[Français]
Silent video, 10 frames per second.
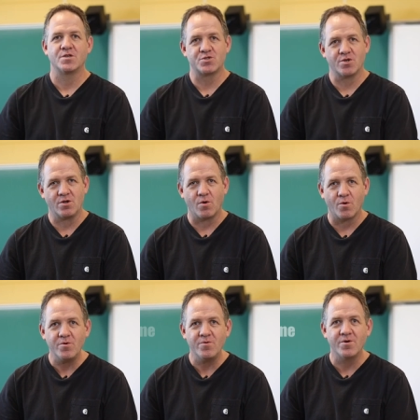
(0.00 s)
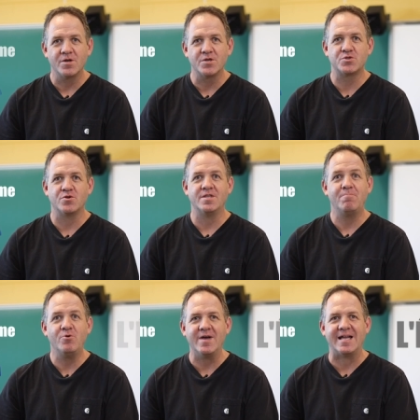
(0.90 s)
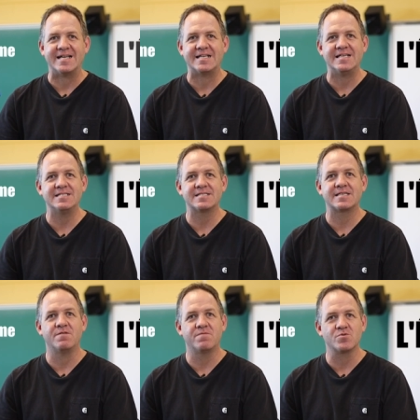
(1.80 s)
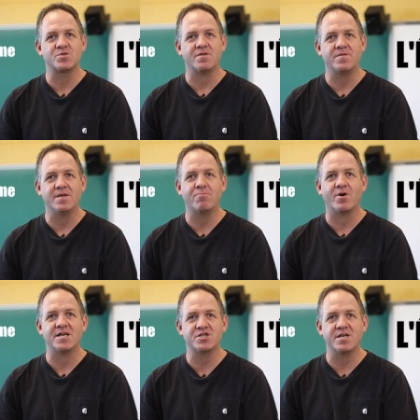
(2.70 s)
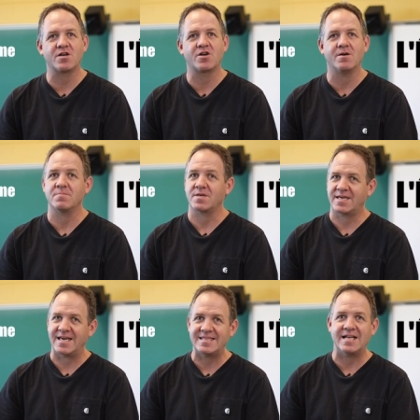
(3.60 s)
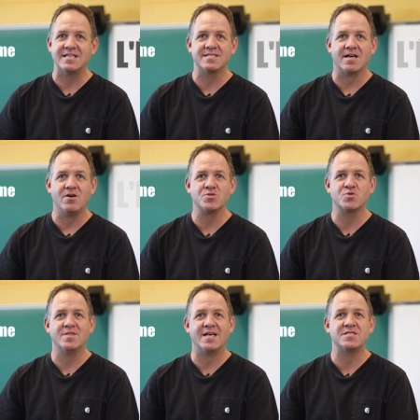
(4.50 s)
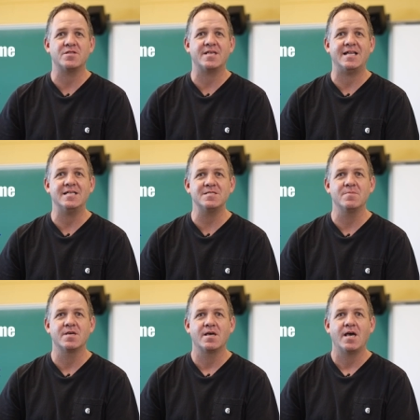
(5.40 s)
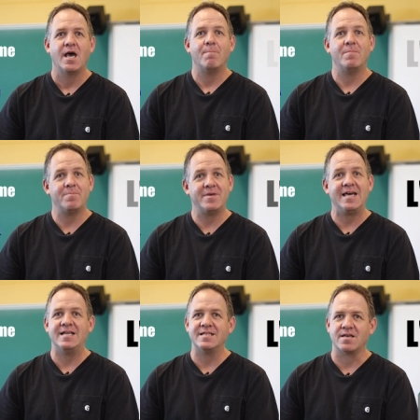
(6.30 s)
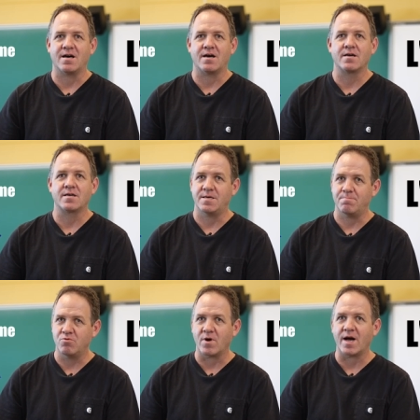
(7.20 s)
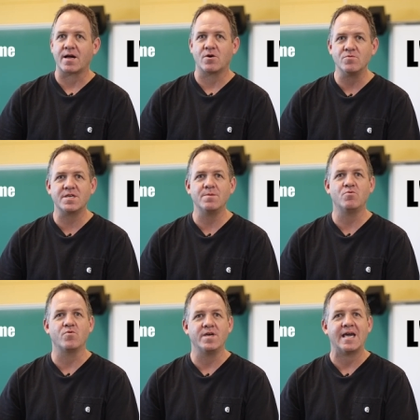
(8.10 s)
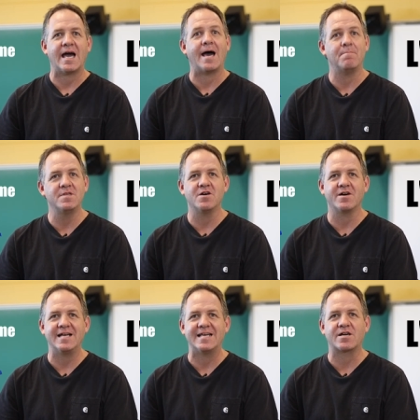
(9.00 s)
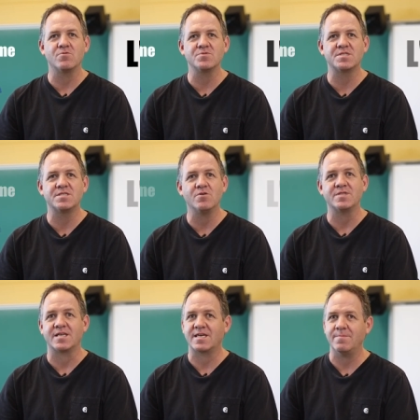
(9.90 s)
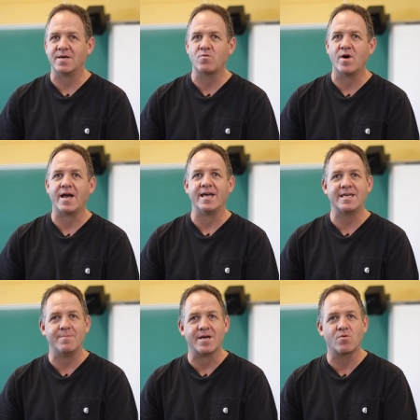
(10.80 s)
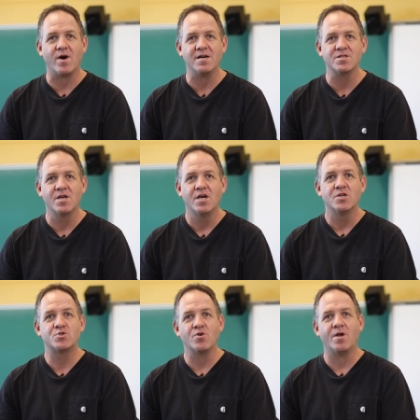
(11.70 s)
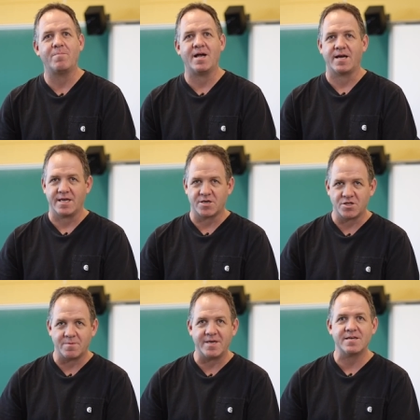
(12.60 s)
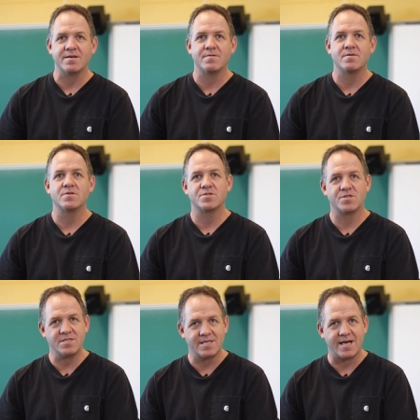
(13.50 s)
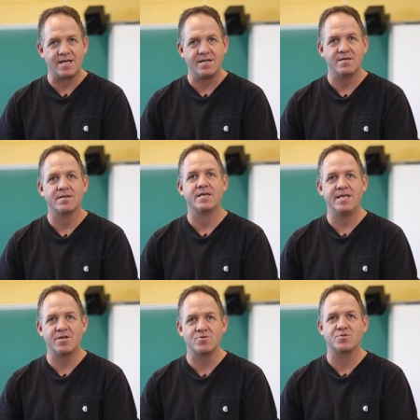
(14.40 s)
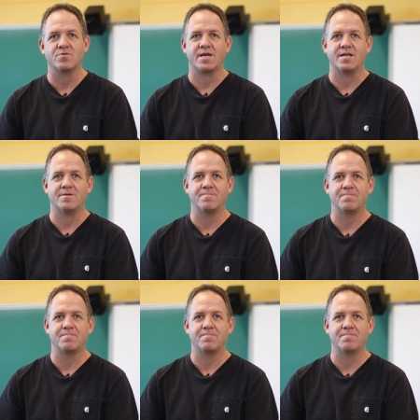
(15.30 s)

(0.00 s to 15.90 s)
Selon eux, ce n'est plus à l'Église qu'il faut se fier pour agir comme catalyseur du nationalisme, mais bien à l'État, qui pourra contribuer à améliorer les conditions des Québécois et Québécoises sur le plan économique, social et culturel.